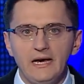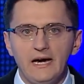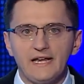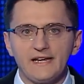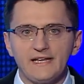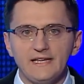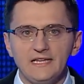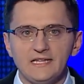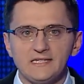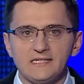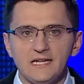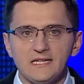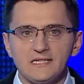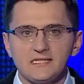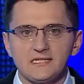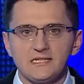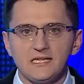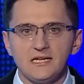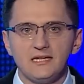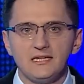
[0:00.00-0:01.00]

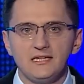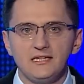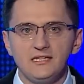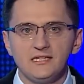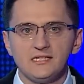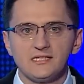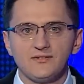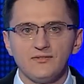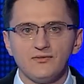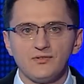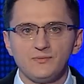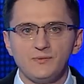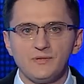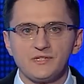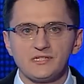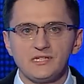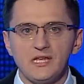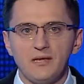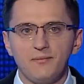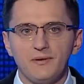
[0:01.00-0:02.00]
Организация, единственной
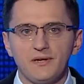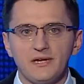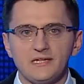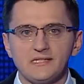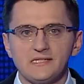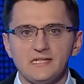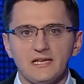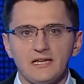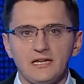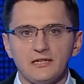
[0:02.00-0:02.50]
успешной операция,